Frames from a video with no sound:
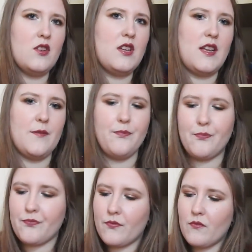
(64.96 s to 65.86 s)
że
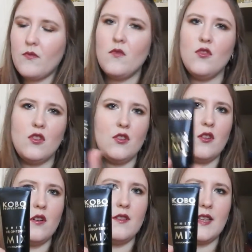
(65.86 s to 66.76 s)
to nie
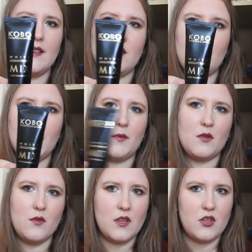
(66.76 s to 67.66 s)
do końca jest dobry
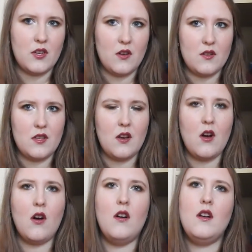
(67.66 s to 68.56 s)
produkt, jeżeli chodzi
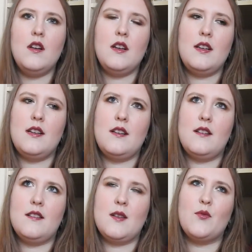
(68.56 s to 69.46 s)
o
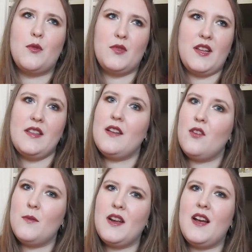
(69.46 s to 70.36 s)
samą tą ideę. Idea
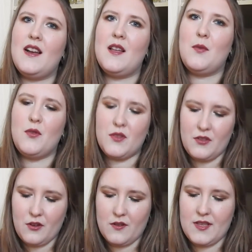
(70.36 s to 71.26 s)
dobra, ale produkt
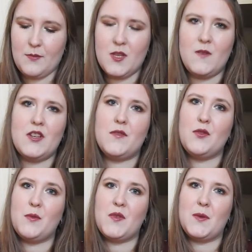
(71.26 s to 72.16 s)
nie do końca, ponieważ jest
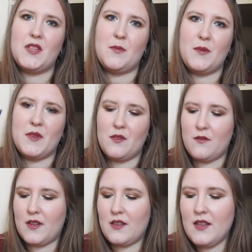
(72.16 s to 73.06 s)
według mnie słabo
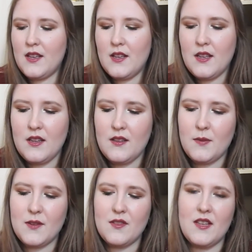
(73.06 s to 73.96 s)
napigmentowany i
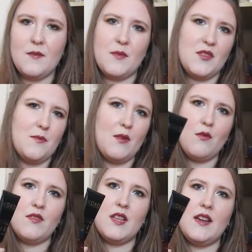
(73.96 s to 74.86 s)
naprawdę będzie
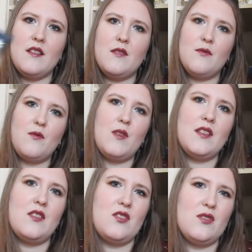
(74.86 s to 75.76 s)
mało wydajny i w
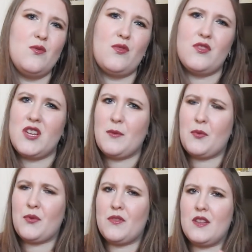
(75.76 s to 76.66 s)
ogóle też dużo go trzeba
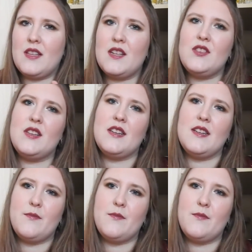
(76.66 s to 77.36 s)
po prostu dać